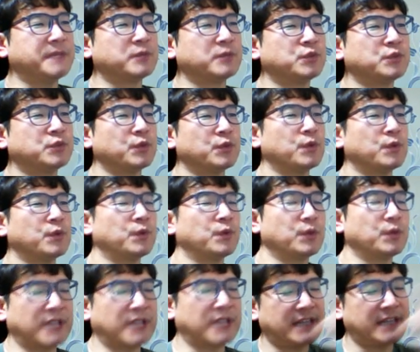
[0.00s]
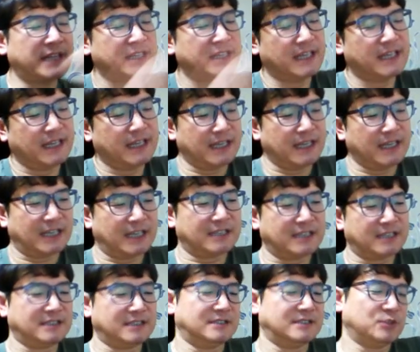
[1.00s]
구조로 된
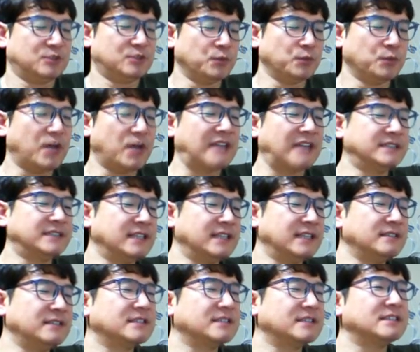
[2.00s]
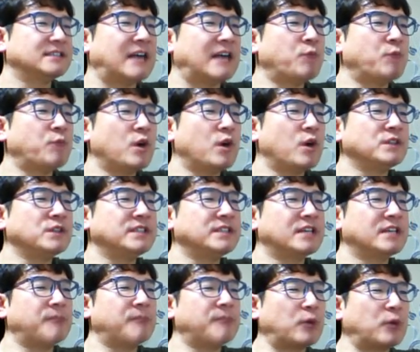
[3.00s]
그 좀 더 안전한 그 암호화가 있는데 그걸
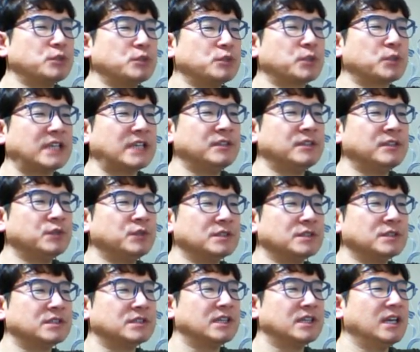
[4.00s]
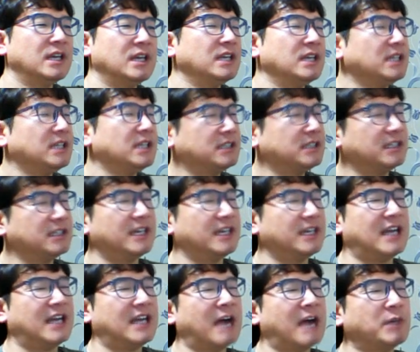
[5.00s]
바꾸지 못하는 이유는 이전에
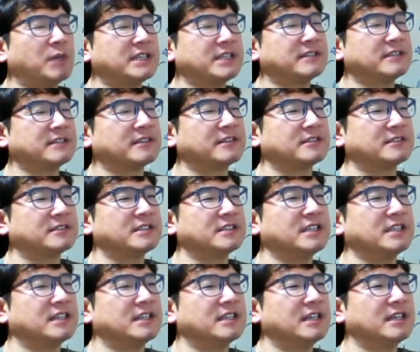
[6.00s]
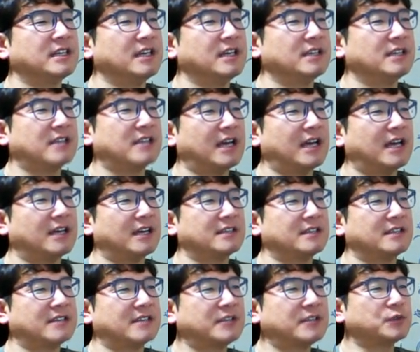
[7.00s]
암호화돼 있던 것들이
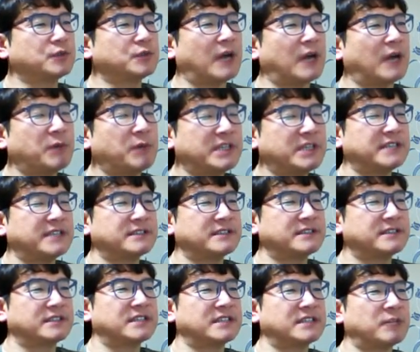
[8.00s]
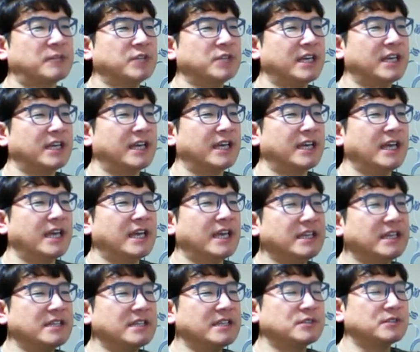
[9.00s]
다대수로 암호화돼 있었기 때문에
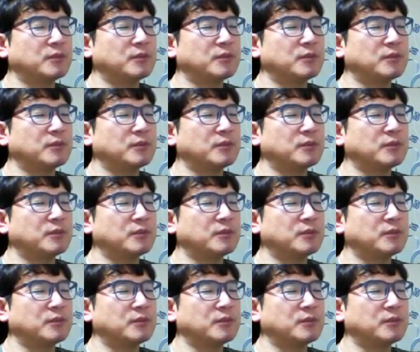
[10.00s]
AES로